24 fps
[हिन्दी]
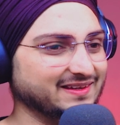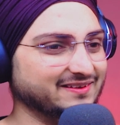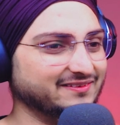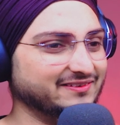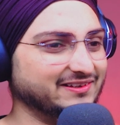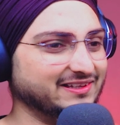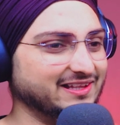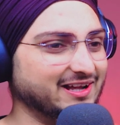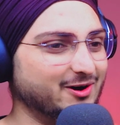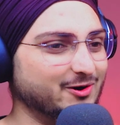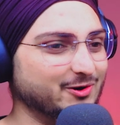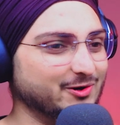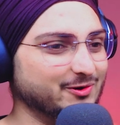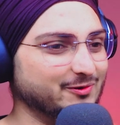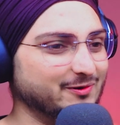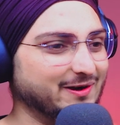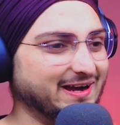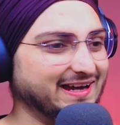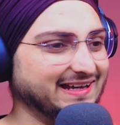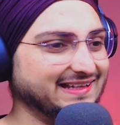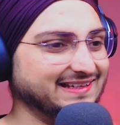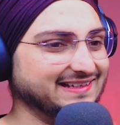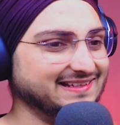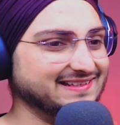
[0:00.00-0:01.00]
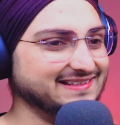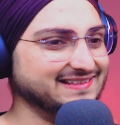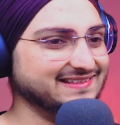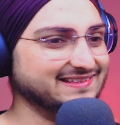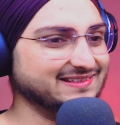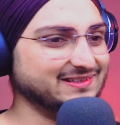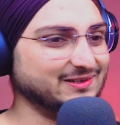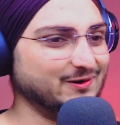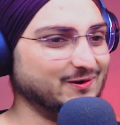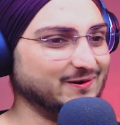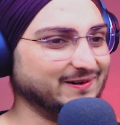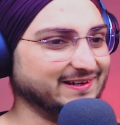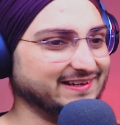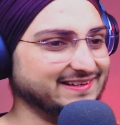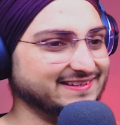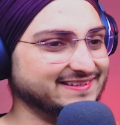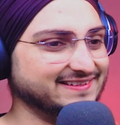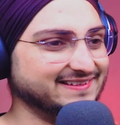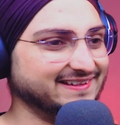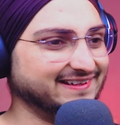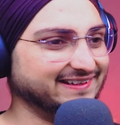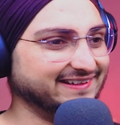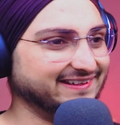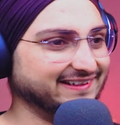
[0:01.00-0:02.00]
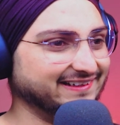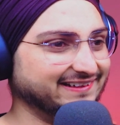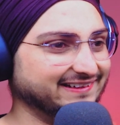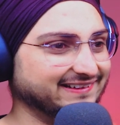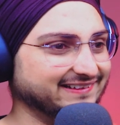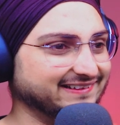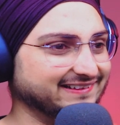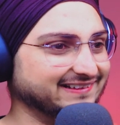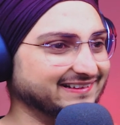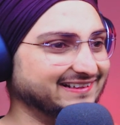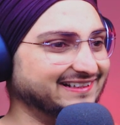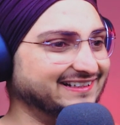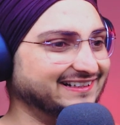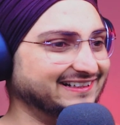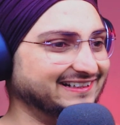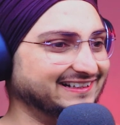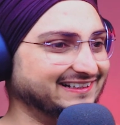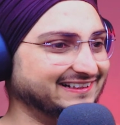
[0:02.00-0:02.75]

विदाउट वायलेंस रॉक इज नथिंग मैं